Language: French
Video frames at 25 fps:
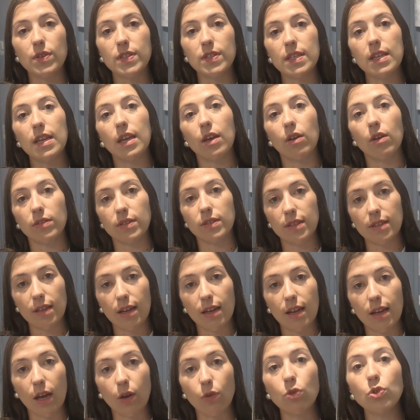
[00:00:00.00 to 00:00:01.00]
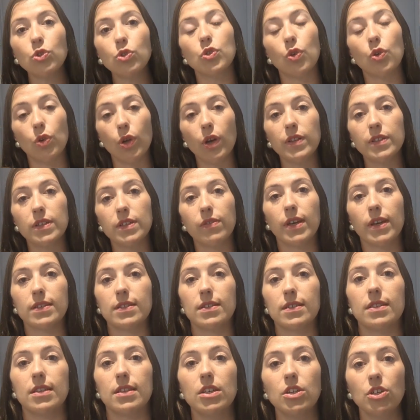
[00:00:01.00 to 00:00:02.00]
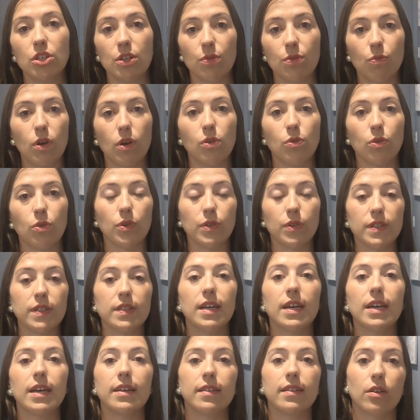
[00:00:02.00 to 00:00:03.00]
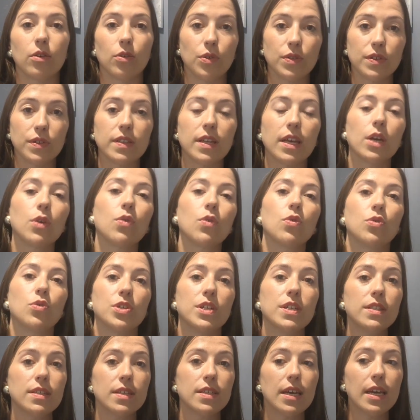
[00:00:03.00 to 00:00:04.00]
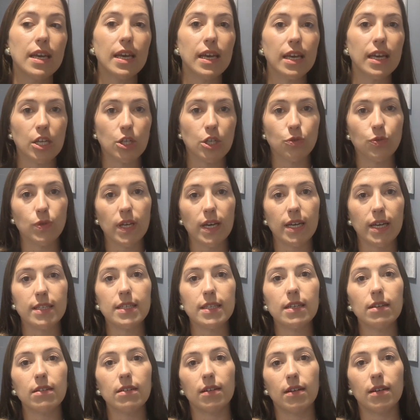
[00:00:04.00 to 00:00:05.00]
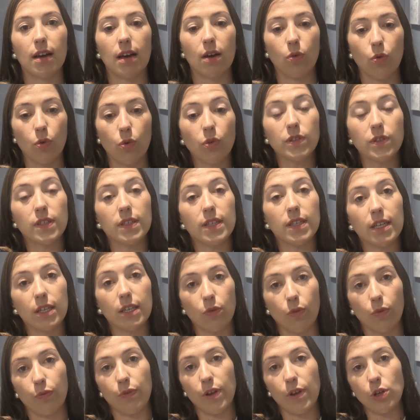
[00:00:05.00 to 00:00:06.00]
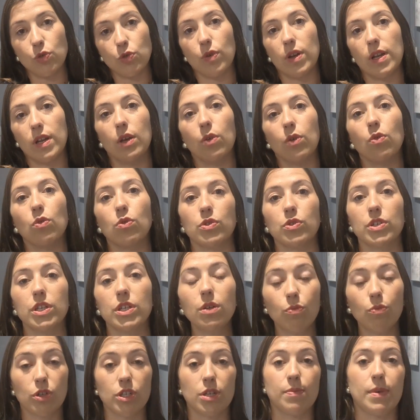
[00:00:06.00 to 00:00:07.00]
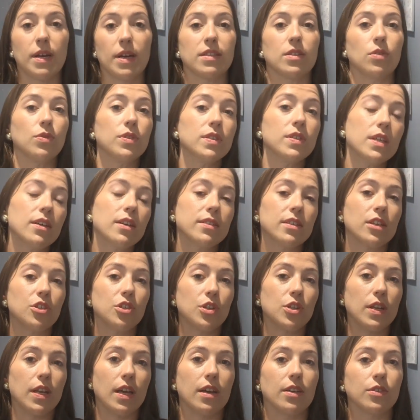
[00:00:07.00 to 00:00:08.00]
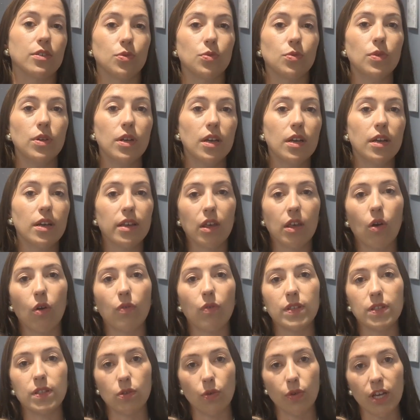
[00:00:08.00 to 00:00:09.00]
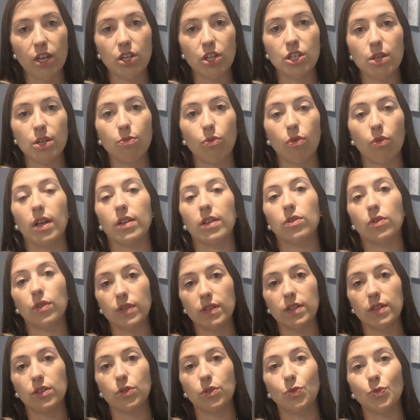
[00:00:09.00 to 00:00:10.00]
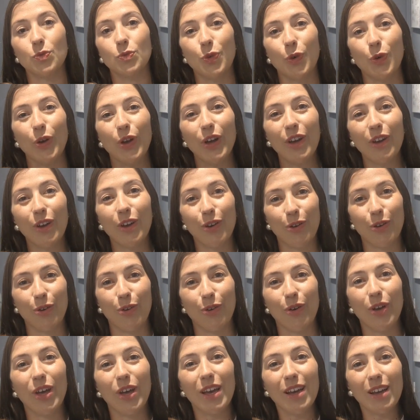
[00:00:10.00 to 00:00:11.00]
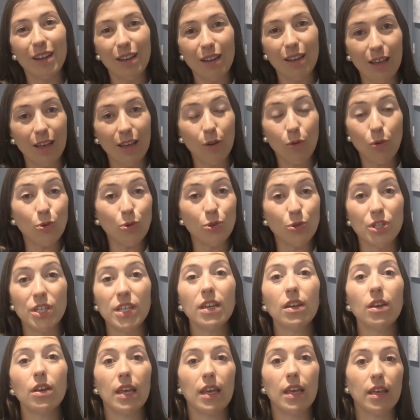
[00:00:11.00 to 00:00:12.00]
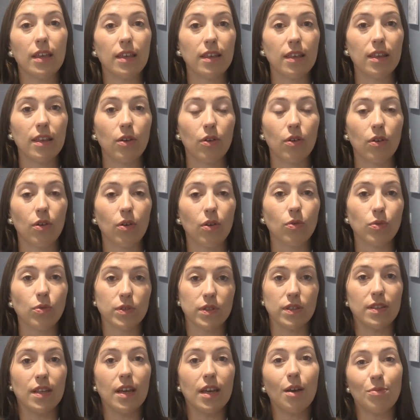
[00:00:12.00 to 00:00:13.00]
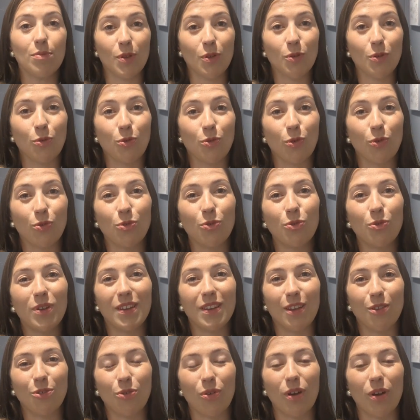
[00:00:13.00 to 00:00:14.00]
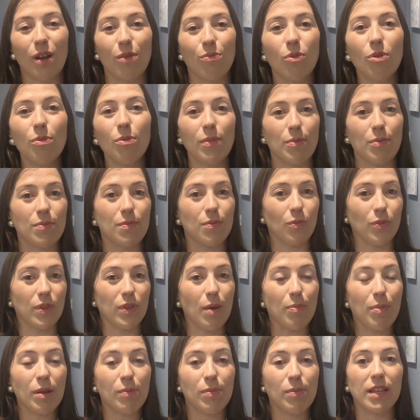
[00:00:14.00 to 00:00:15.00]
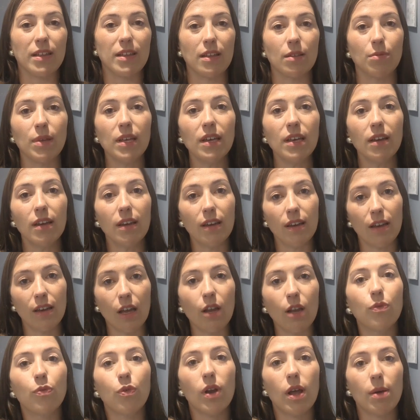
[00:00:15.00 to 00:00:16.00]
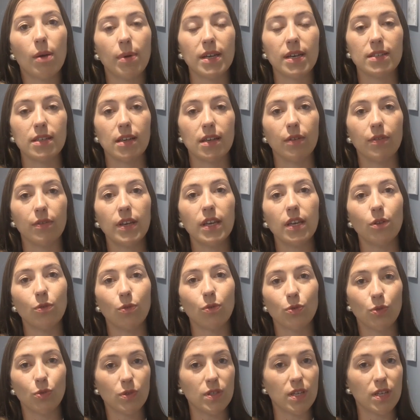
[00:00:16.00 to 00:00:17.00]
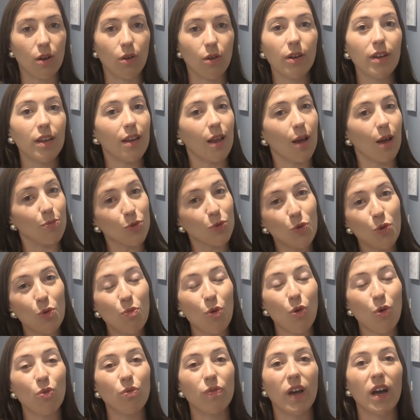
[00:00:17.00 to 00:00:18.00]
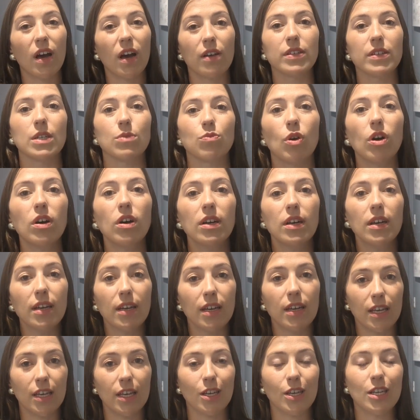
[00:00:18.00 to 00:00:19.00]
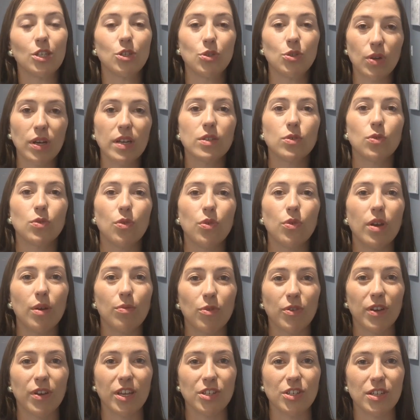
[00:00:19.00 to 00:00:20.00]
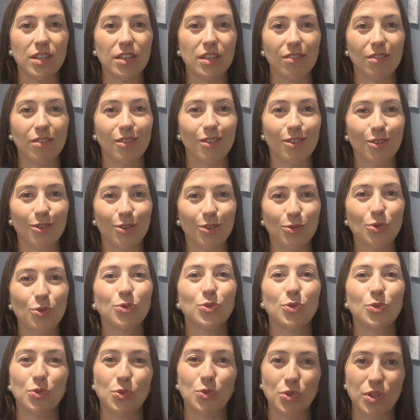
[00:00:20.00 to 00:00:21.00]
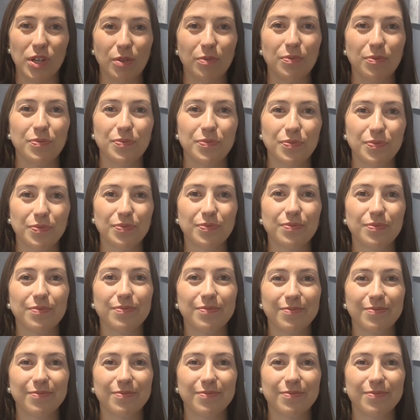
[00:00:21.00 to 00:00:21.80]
Il y a aussi les candidats de la gauche dans leur diversité. Chez moi, le candidat était un candidat écologiste. Et je voudrais dire aux candidats qui ont fait le choix de l'écologique, moi j'appartiens aussi à cette génération qui a envie de s'engager pour la transition euh, écologique et qui euh, considère, bien entendu et naturellement, bah, qu'on n'a pas de planète B et il faut la préserver. Et donc ce dialogue, il est absolument ouvert avec moi et, et je suis résolue à m'engager euh, sur ce sujet.